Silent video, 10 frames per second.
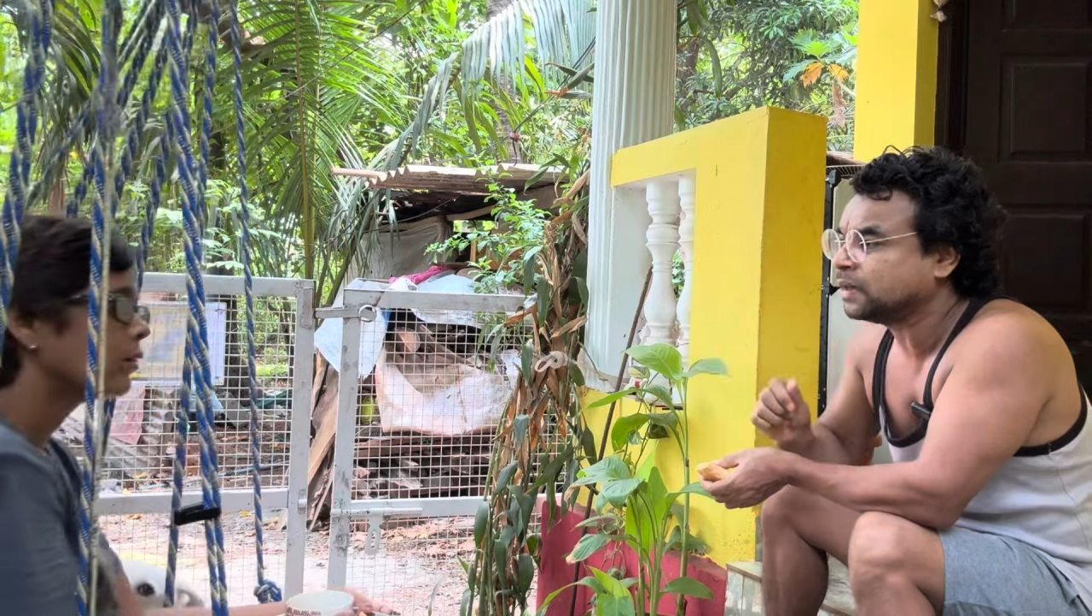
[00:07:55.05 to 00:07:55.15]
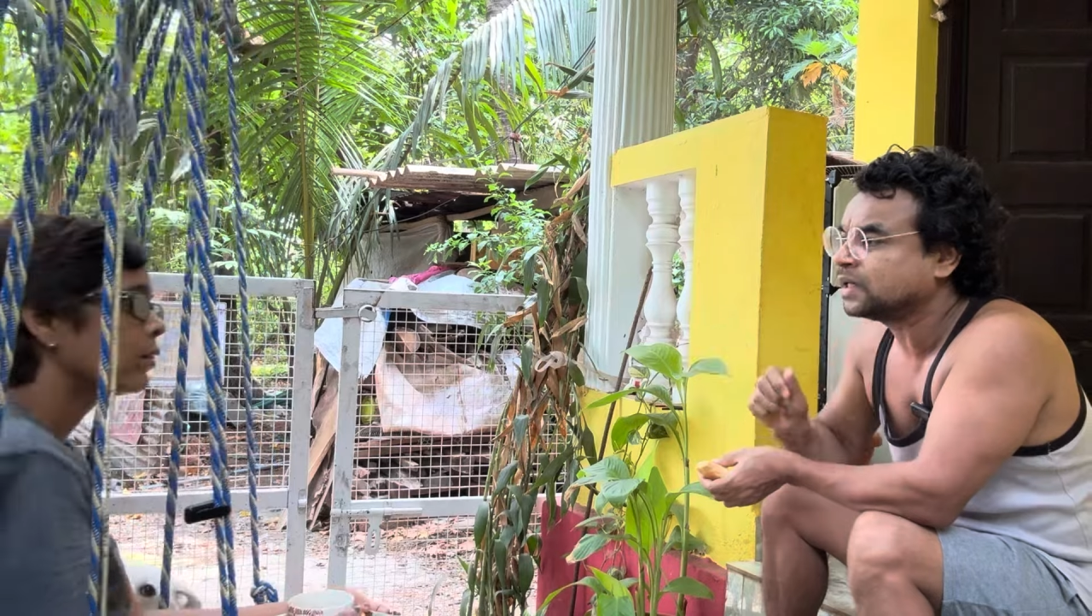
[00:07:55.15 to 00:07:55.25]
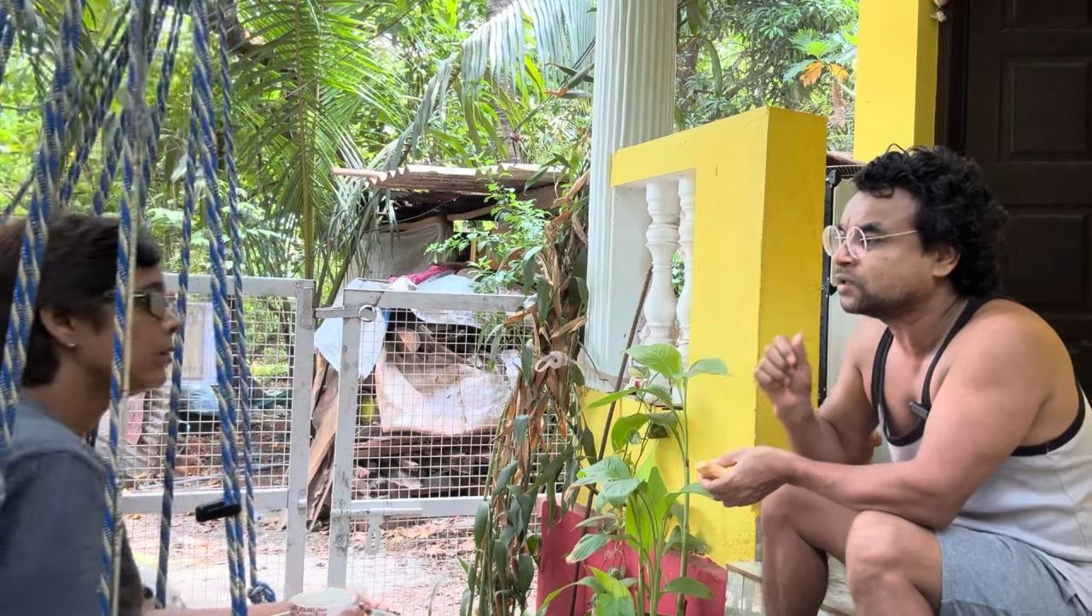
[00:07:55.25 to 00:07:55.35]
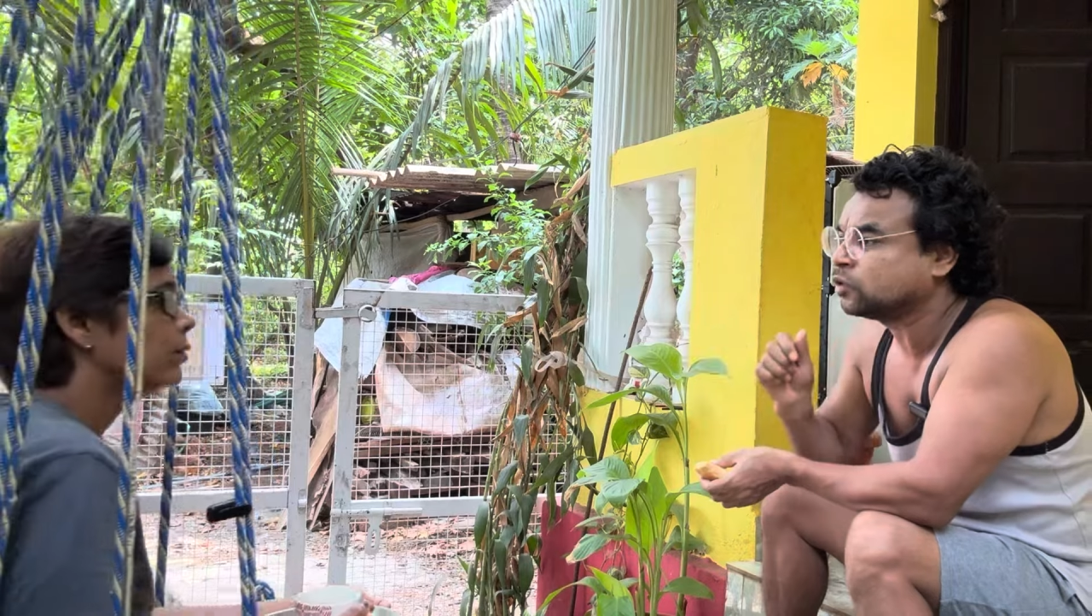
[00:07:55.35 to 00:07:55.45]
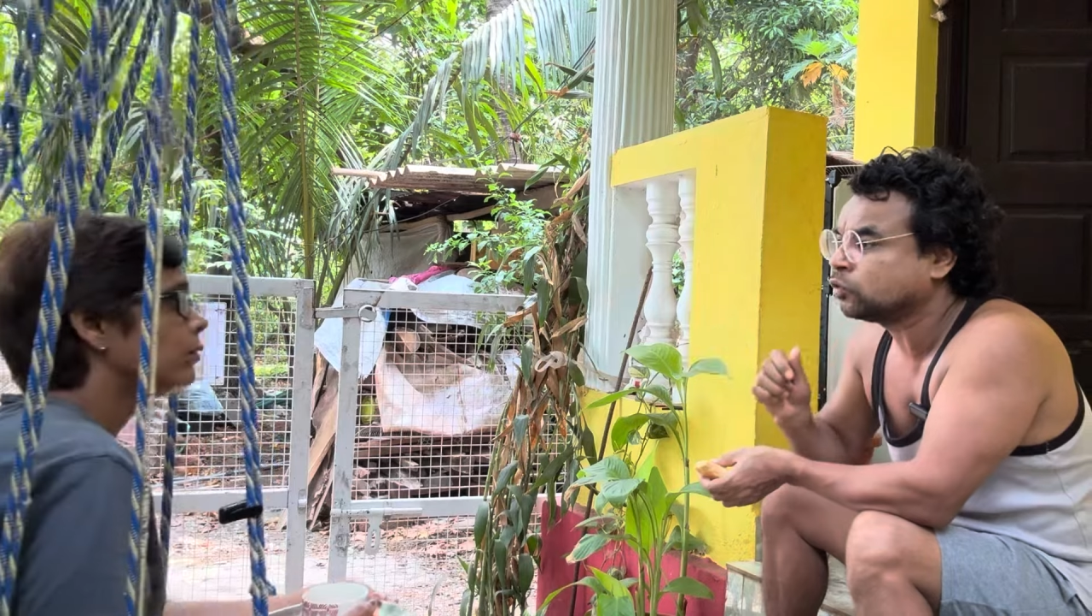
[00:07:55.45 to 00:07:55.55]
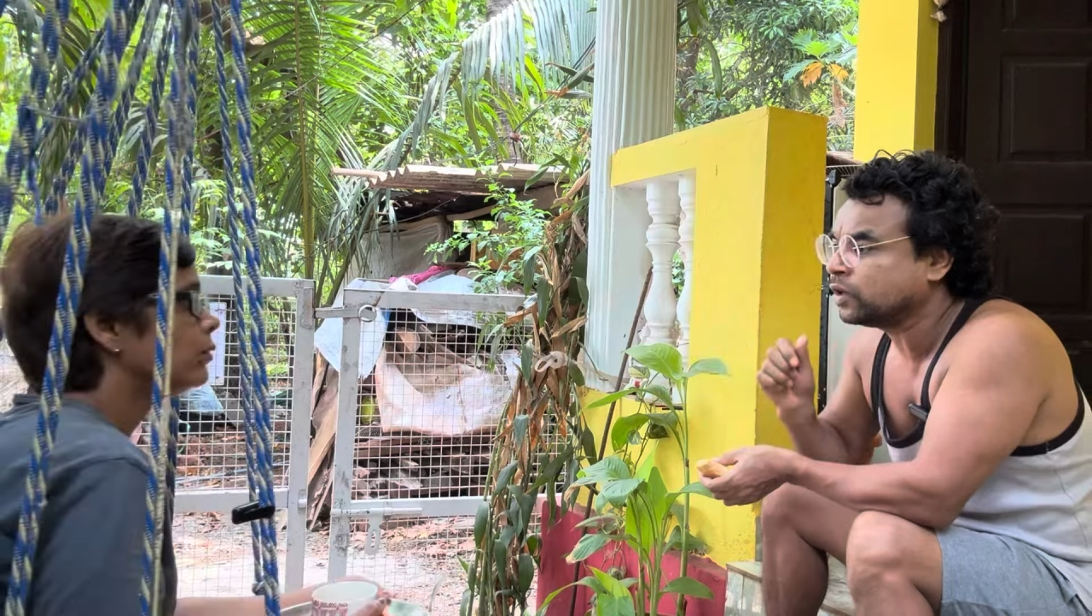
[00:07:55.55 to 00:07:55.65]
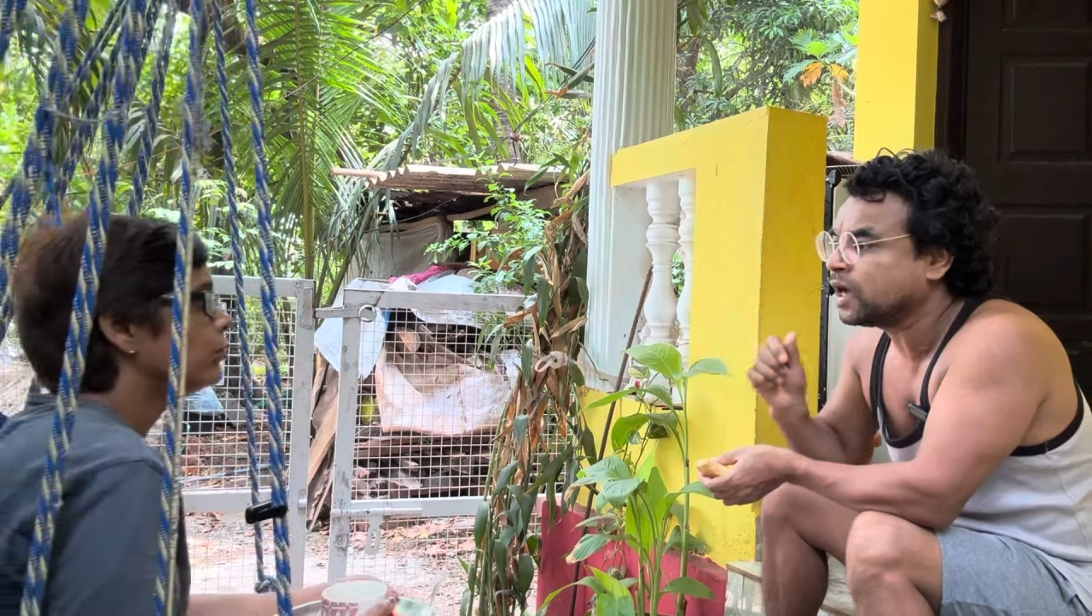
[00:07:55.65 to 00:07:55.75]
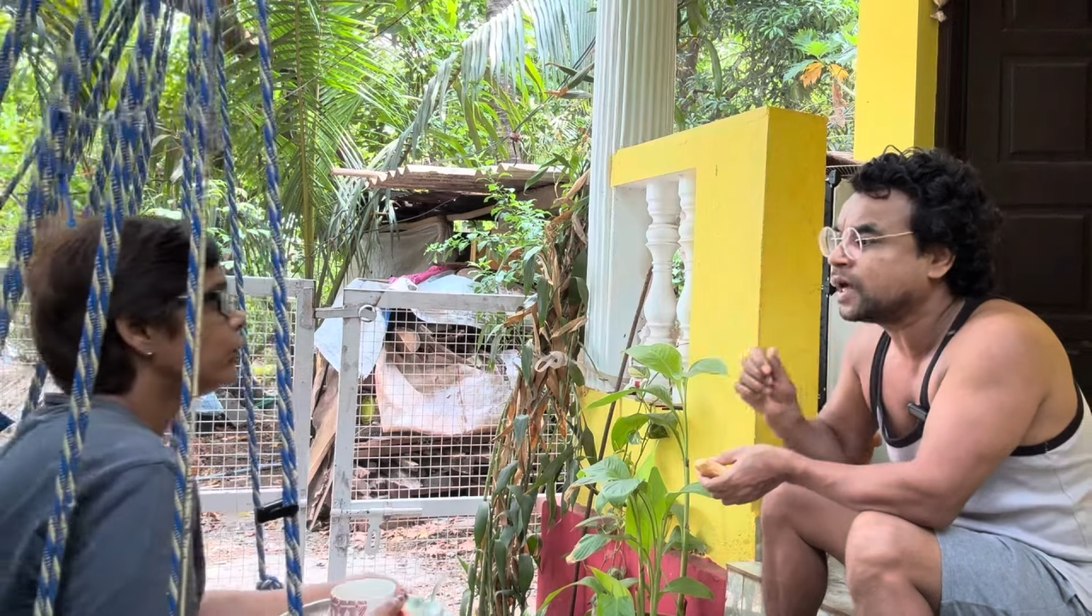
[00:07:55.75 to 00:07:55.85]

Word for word: बात करोगे